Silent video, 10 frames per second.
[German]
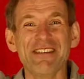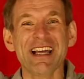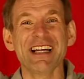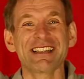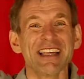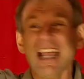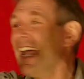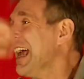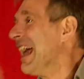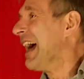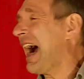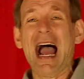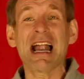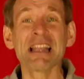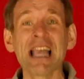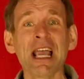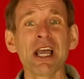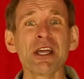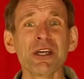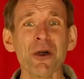wird André
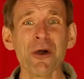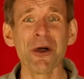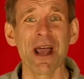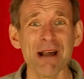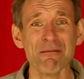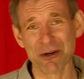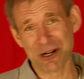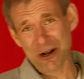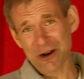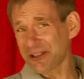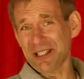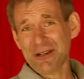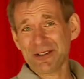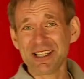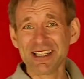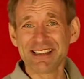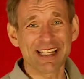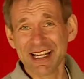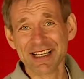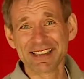Rieu, Helmut Lotti und die
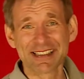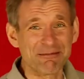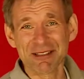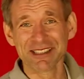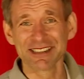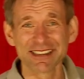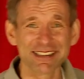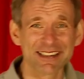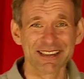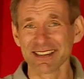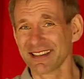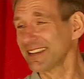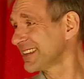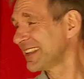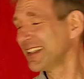Teletubbies... Äh,